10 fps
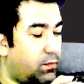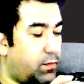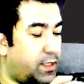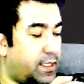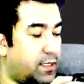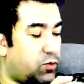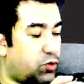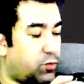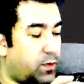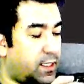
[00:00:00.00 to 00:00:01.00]
Bir tane
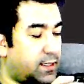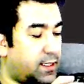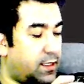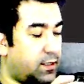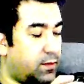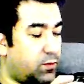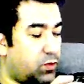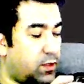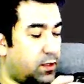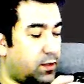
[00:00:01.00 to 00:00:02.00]
küçük bir karakterle gelelim.
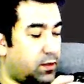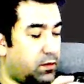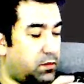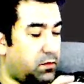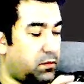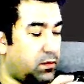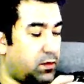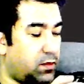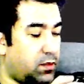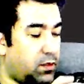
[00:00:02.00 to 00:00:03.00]
Şöyle
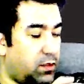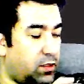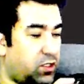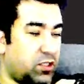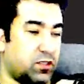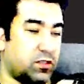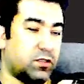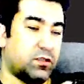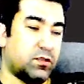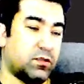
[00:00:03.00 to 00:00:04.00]
İki
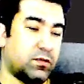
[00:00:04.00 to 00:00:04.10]
yıldız.